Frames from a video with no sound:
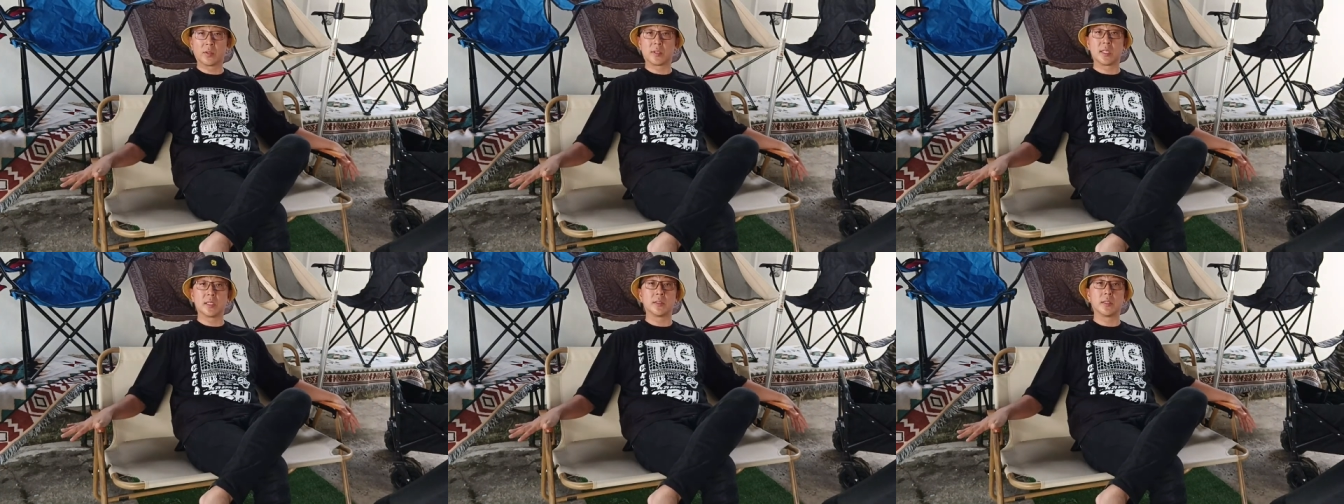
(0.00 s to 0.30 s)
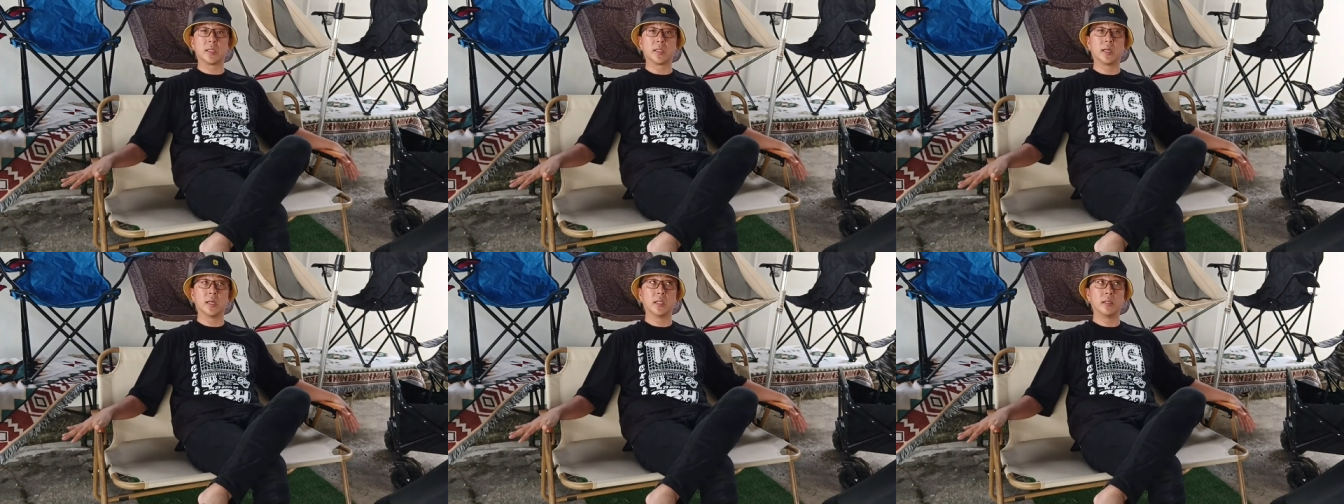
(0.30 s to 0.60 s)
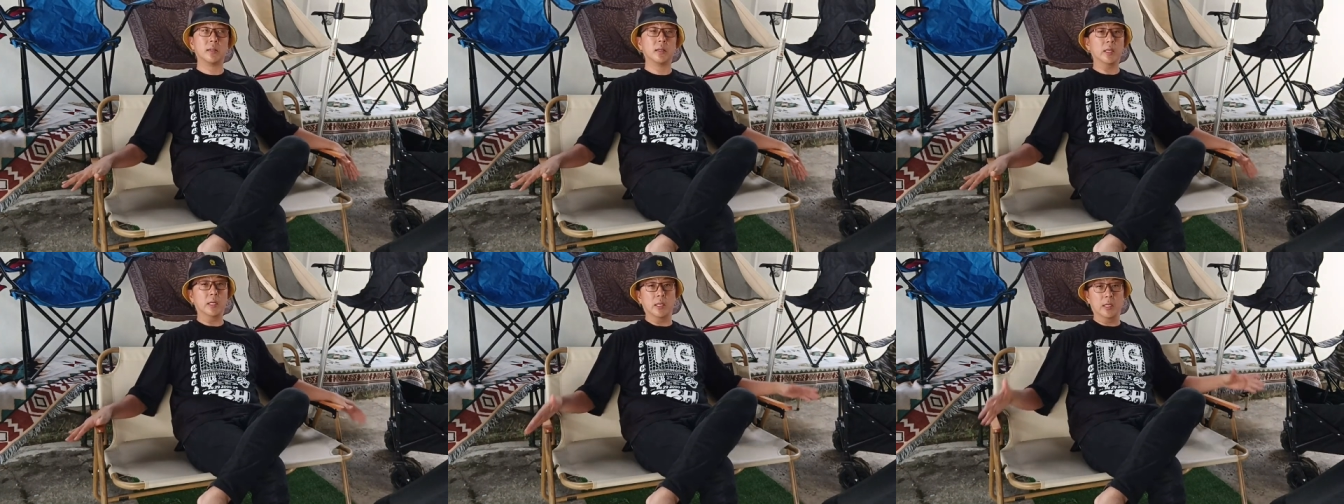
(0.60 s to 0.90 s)
kerusi
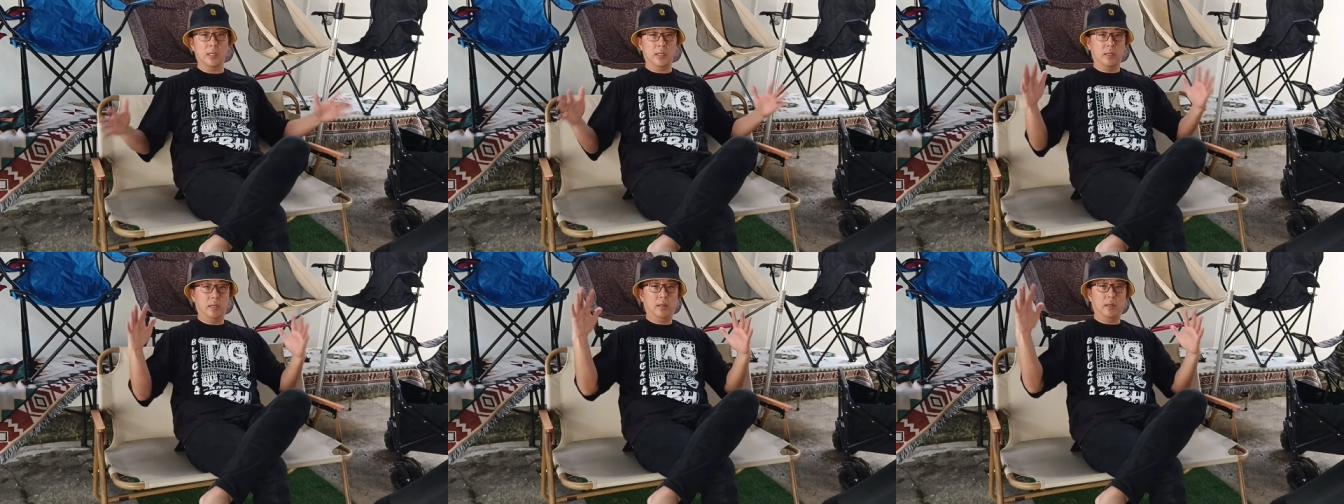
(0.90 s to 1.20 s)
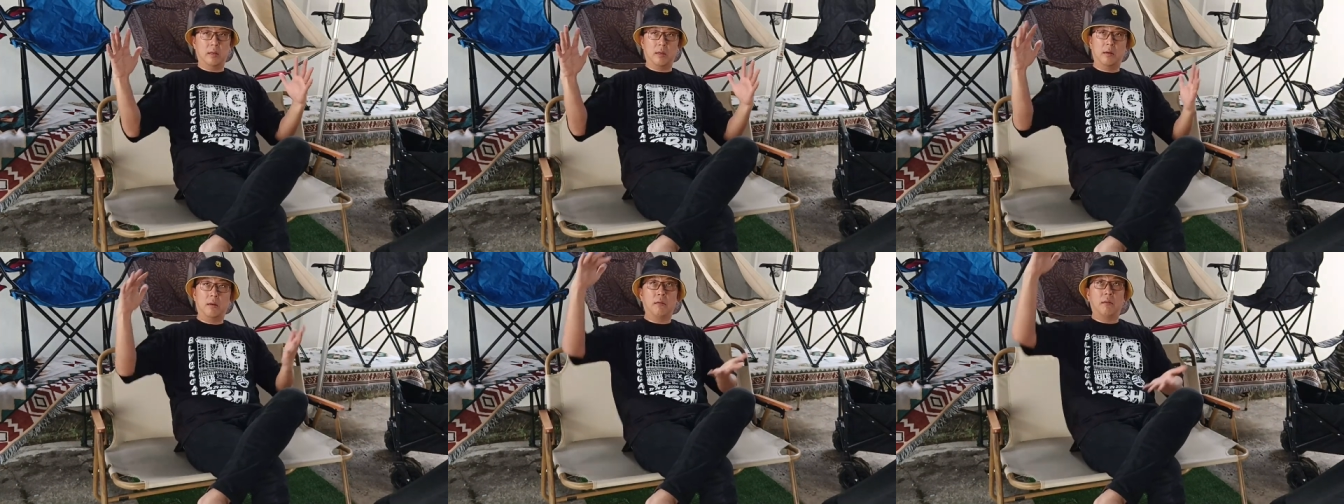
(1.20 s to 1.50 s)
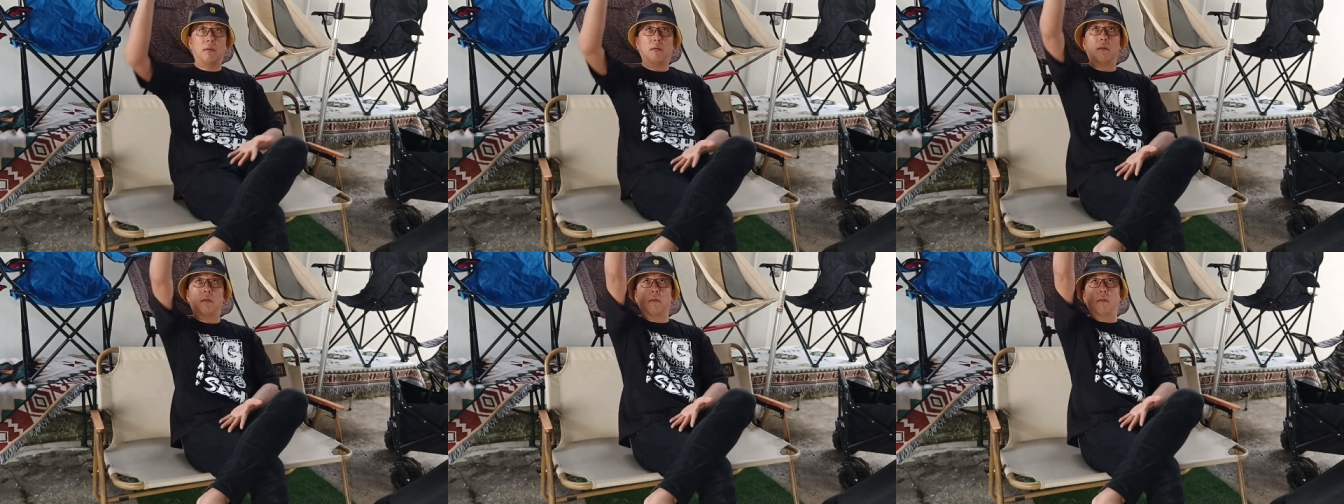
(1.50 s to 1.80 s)
single,
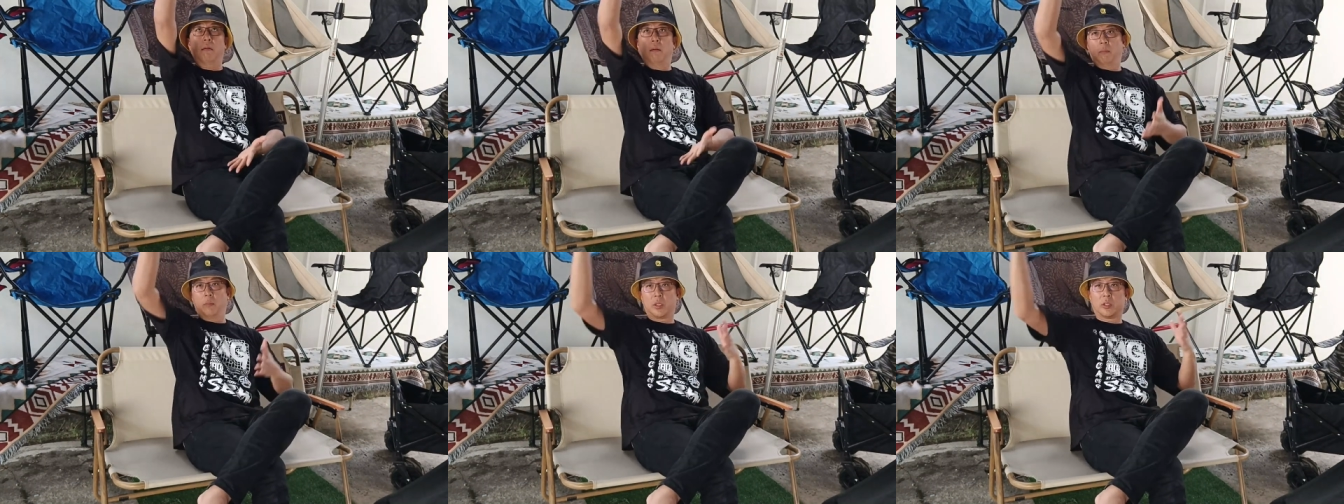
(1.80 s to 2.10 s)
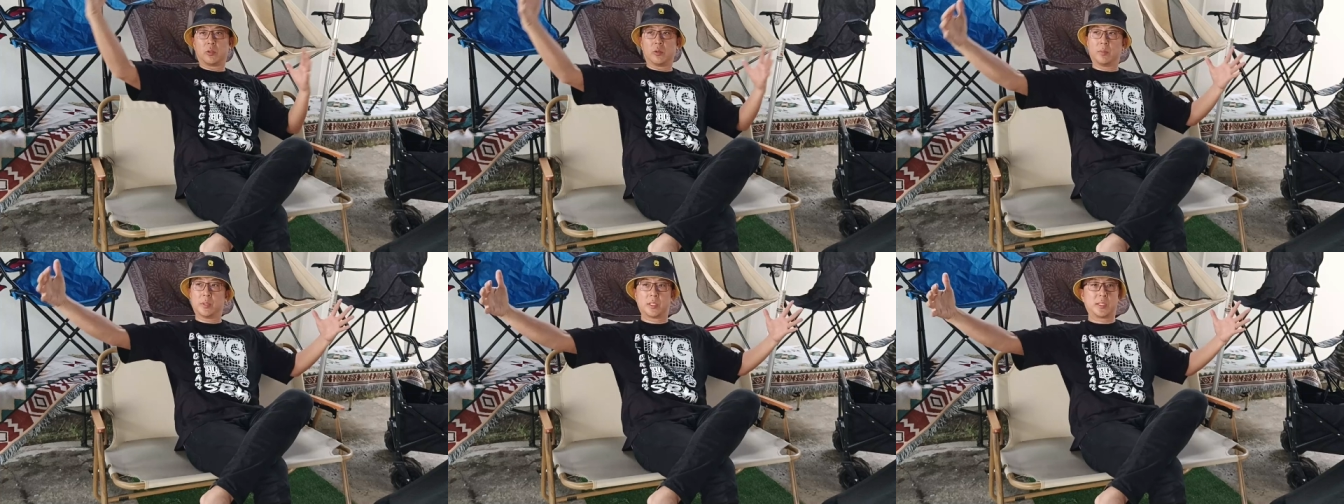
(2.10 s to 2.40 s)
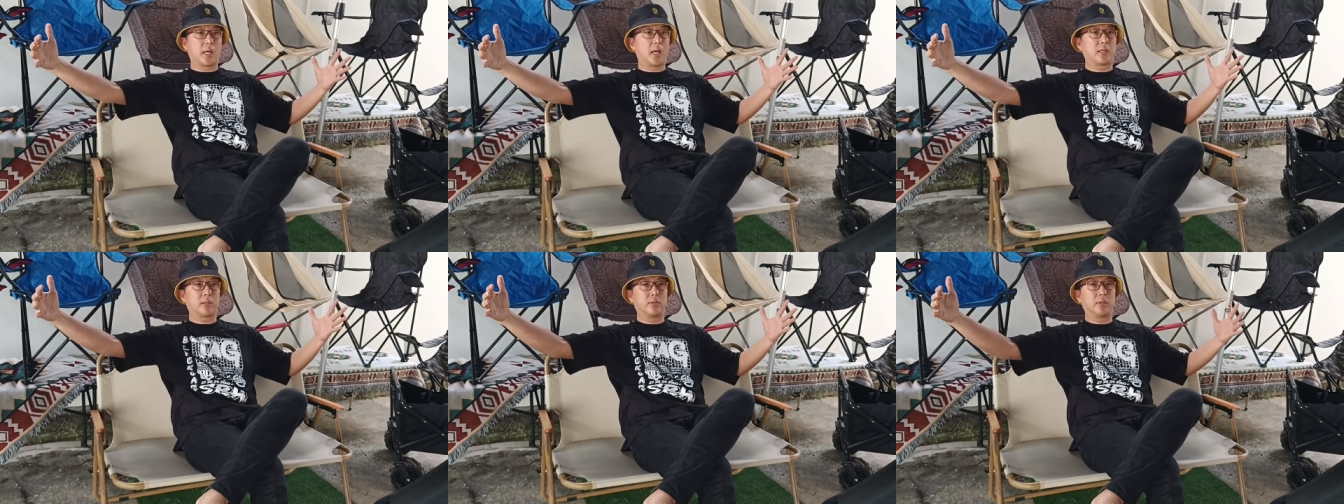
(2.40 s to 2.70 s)
itu
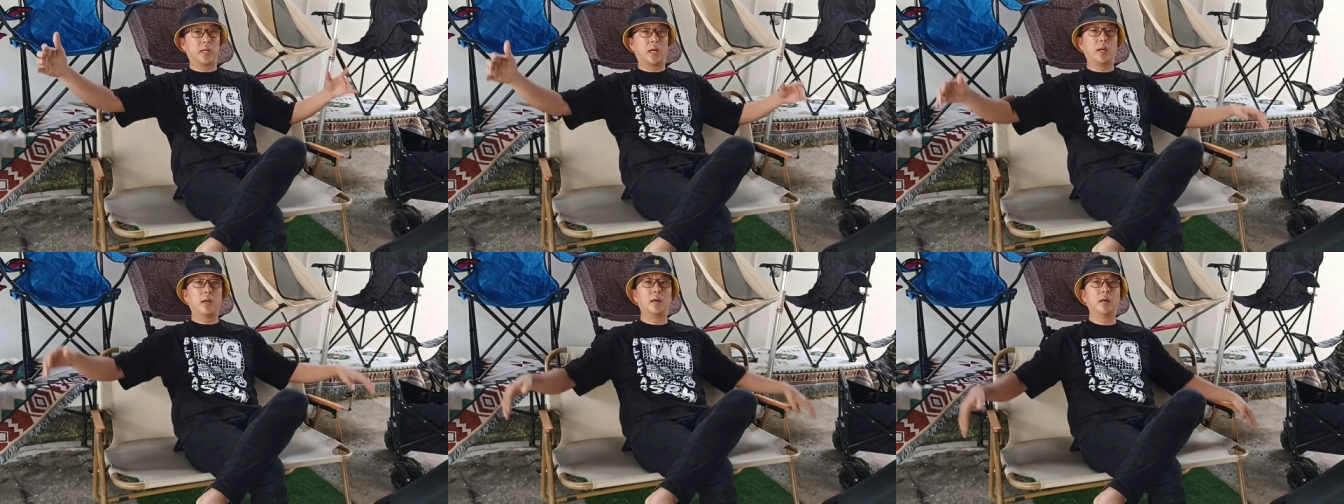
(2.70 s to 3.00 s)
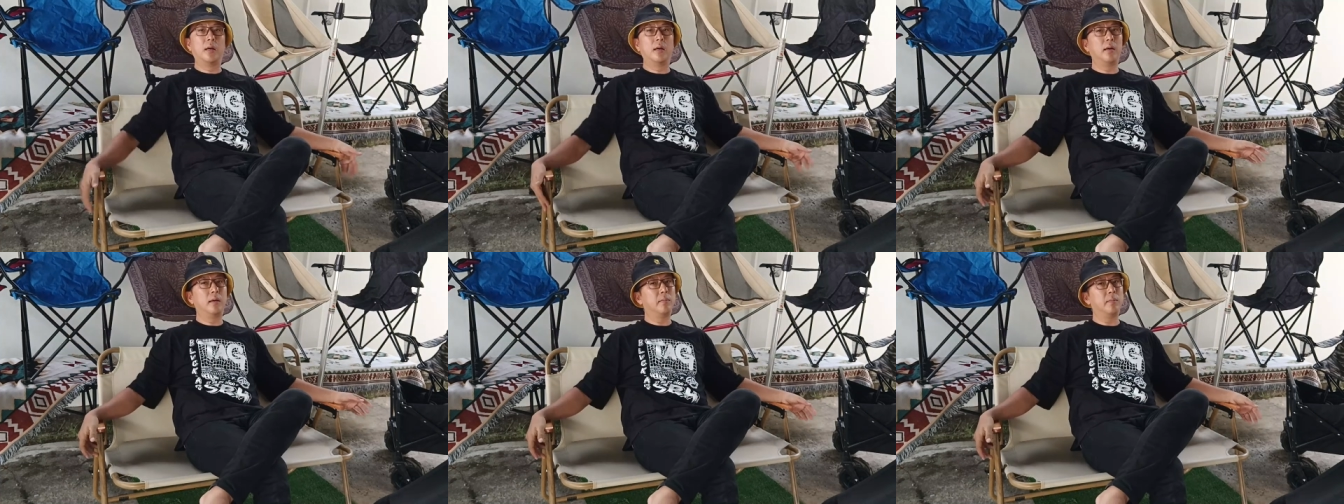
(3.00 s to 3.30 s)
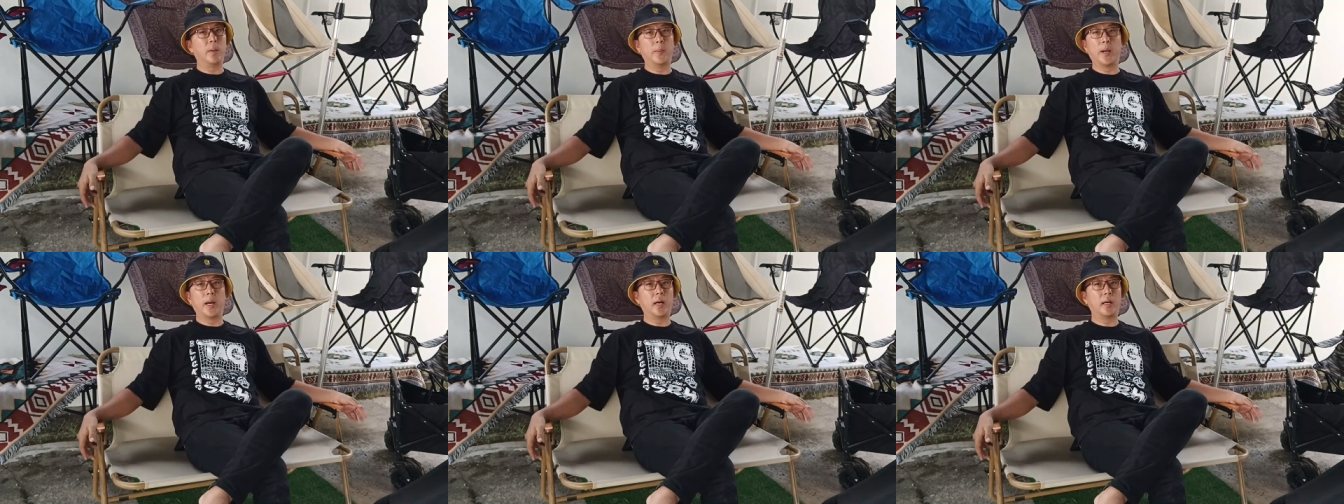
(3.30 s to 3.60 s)
besar sudah,
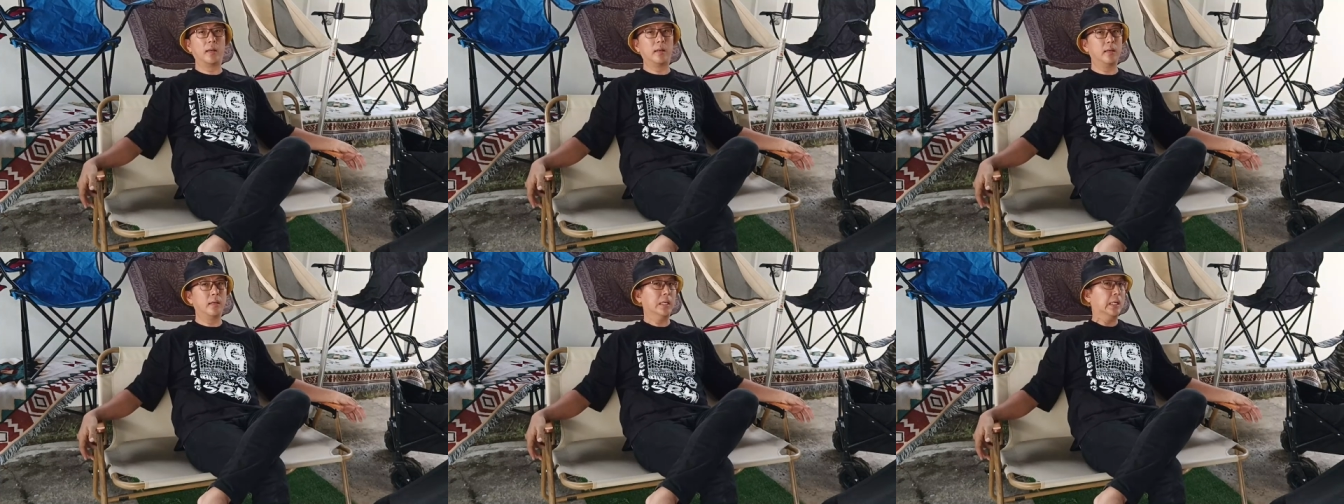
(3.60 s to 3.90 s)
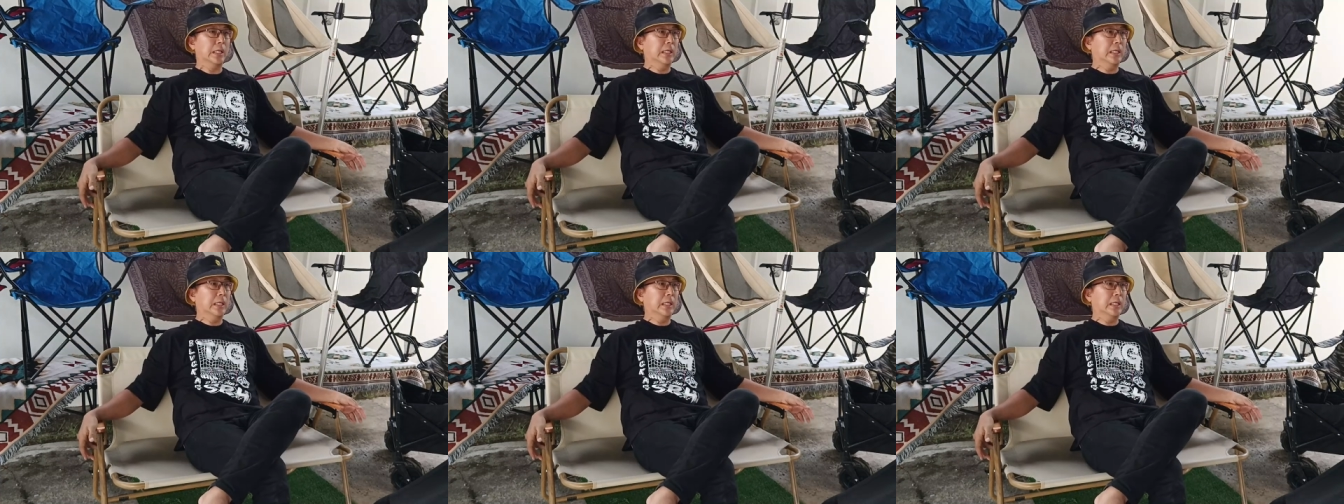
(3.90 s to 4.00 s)
memang.